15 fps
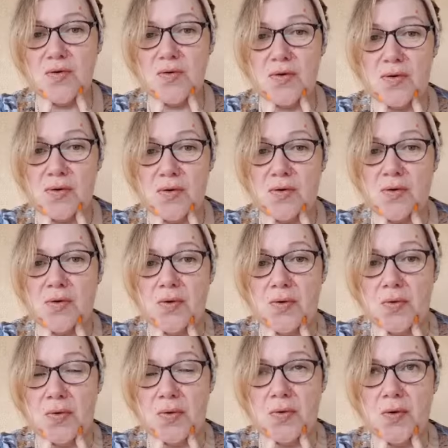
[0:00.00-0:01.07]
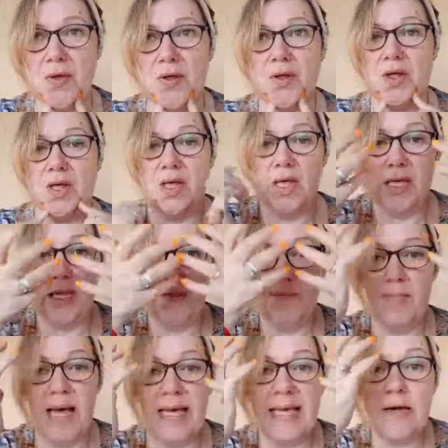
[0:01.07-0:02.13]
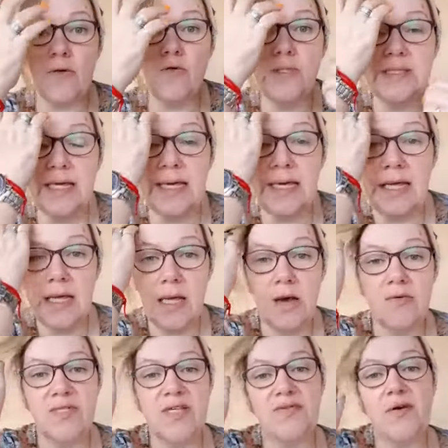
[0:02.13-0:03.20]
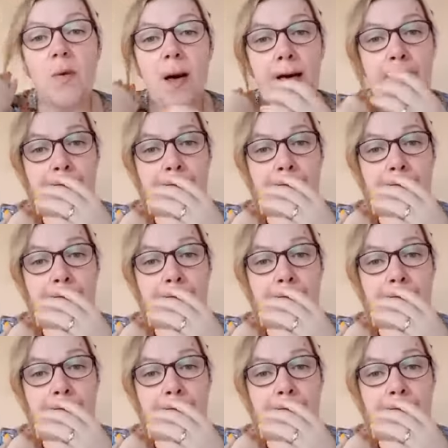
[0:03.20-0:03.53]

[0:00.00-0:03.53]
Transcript: Euh, ben écoutez, vous savez quoi